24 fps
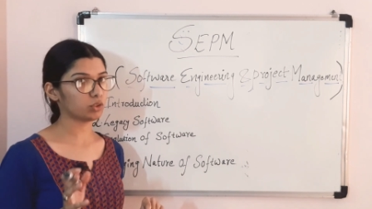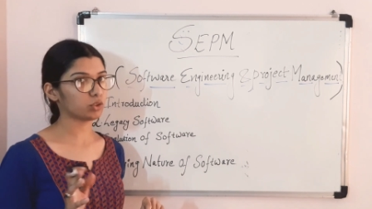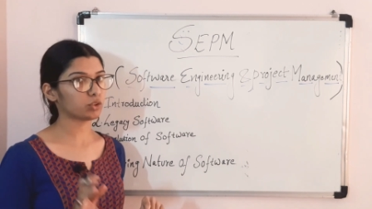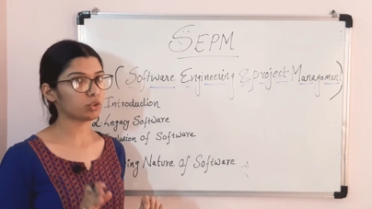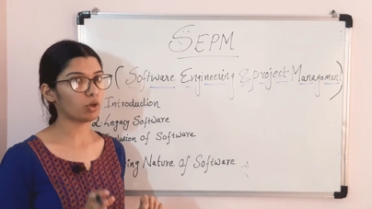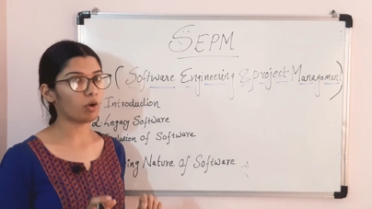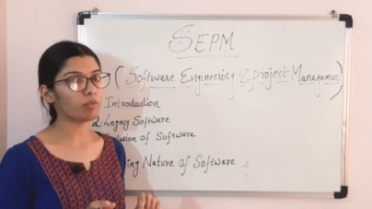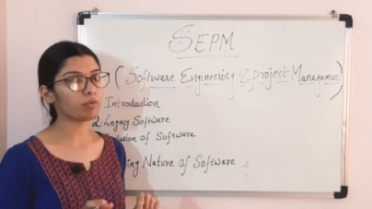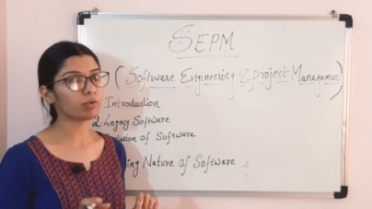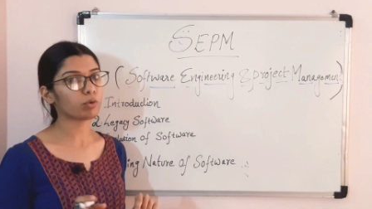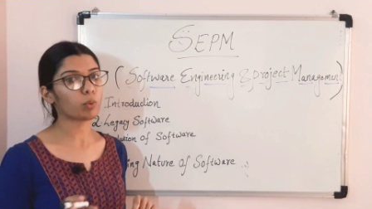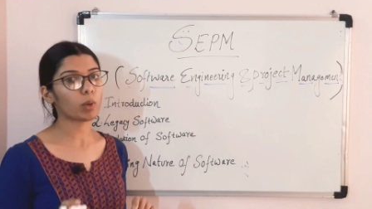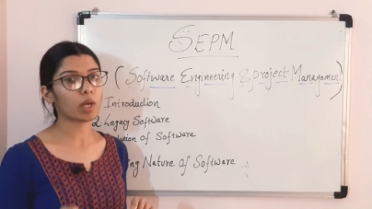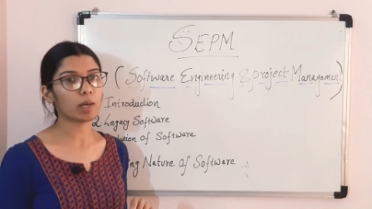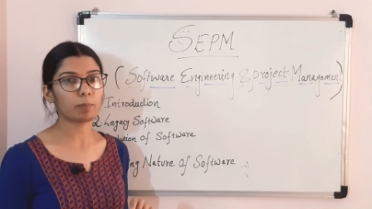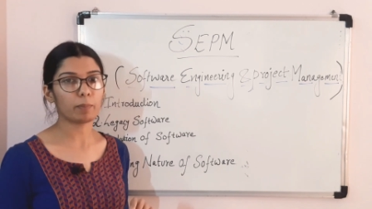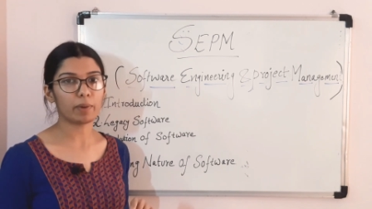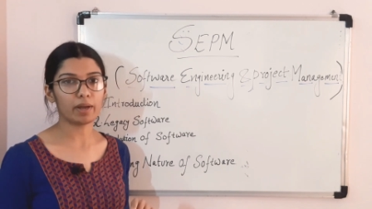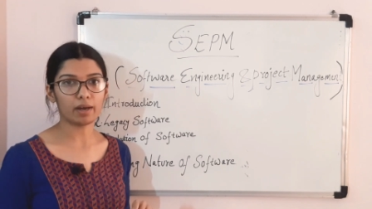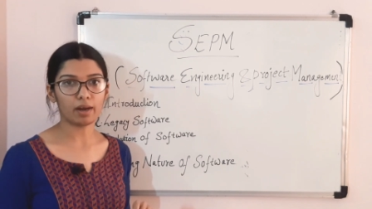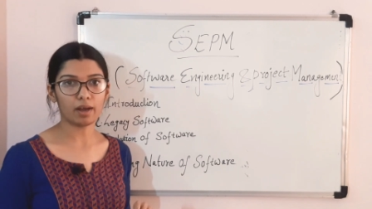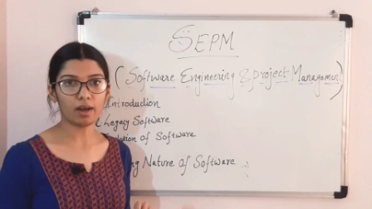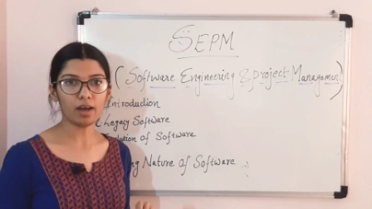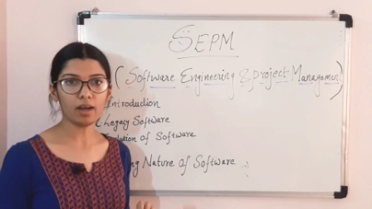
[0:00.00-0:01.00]
जो सॉफ्टवेयर
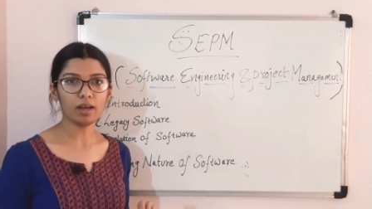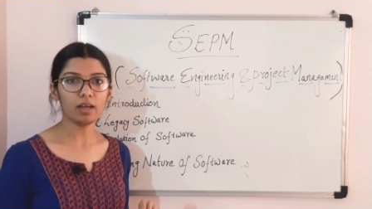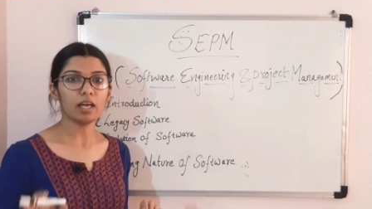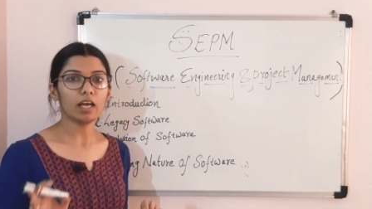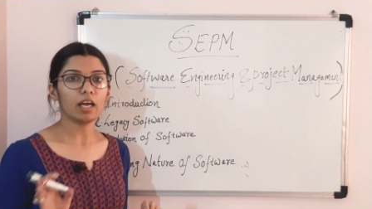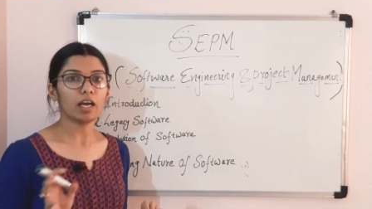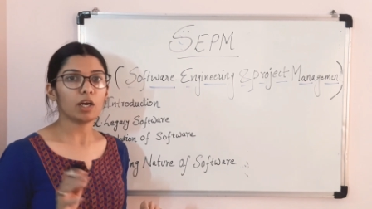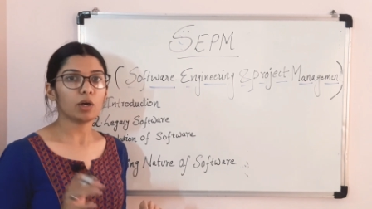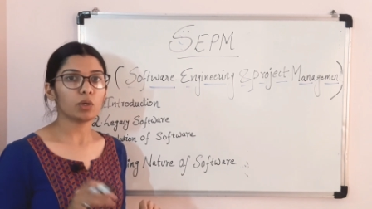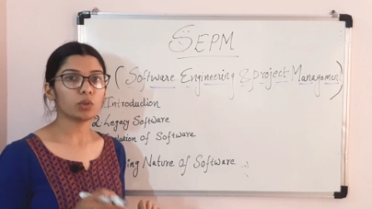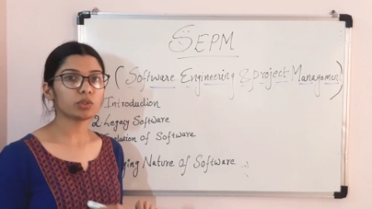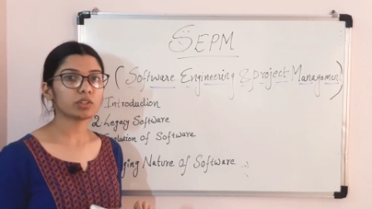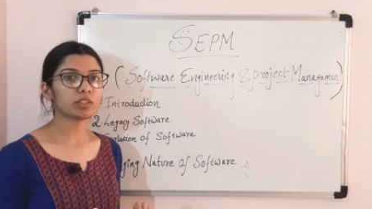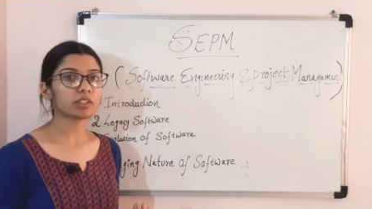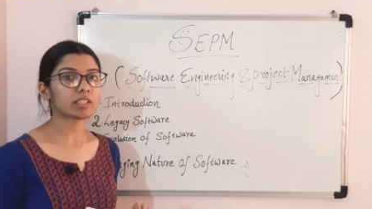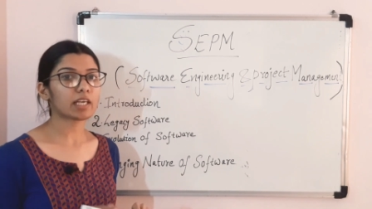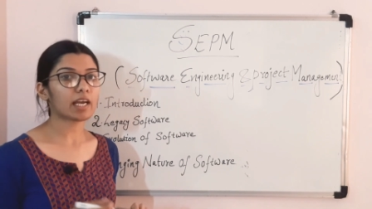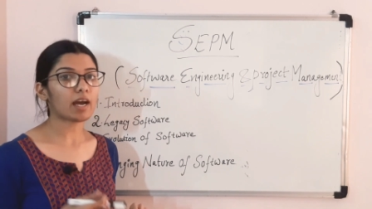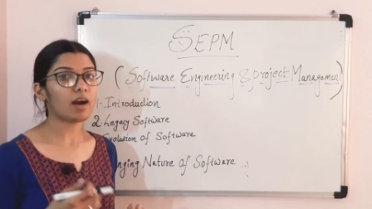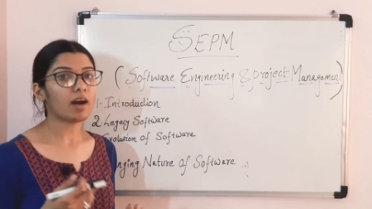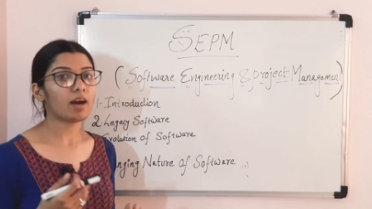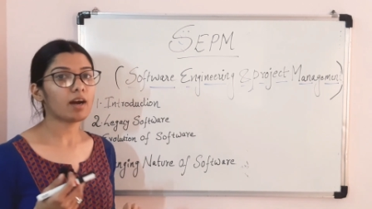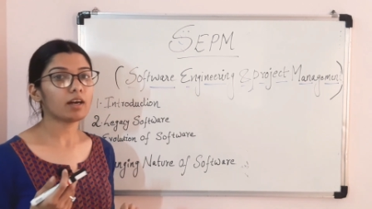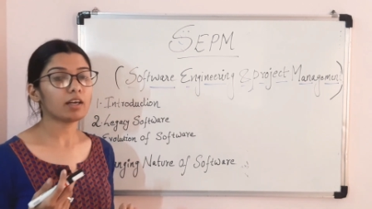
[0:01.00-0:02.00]
बना
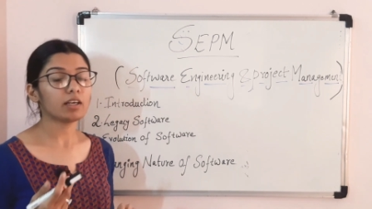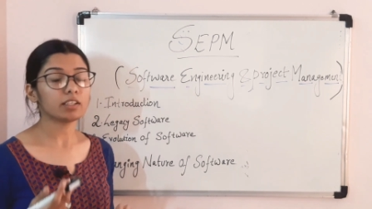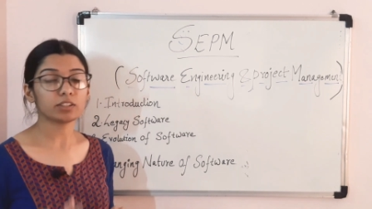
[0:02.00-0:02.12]
उसका